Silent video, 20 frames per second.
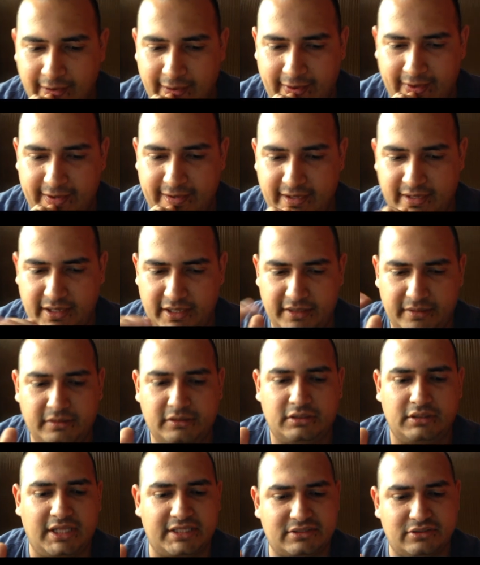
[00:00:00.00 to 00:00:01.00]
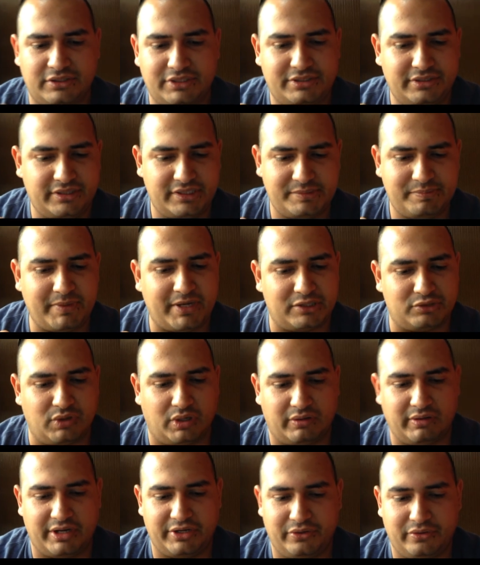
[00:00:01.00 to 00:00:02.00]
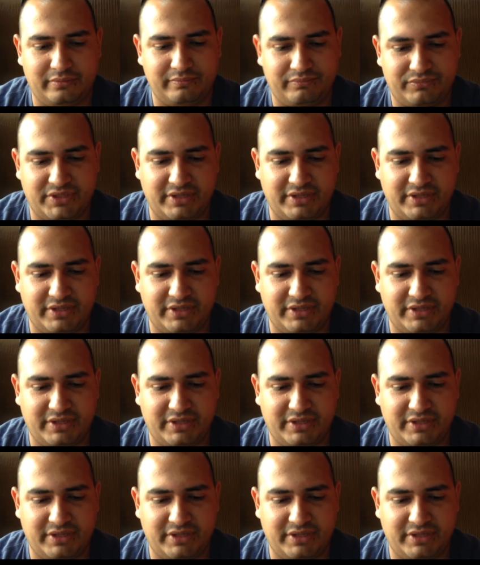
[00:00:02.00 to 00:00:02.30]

Eh, las condiciones para su acuario